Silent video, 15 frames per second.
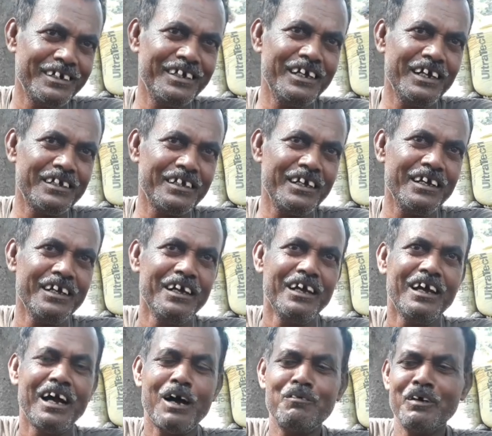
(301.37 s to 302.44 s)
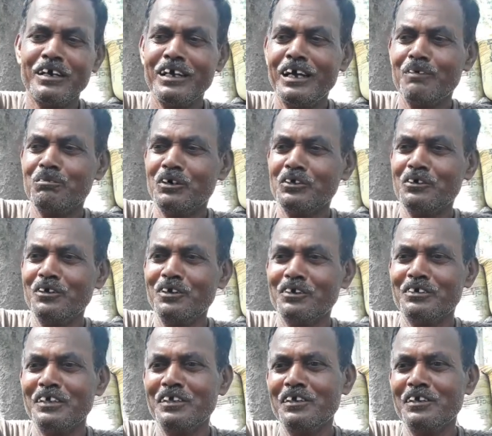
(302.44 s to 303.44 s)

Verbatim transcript: ঠিক আছে আমাকে এক ভদ্রলোক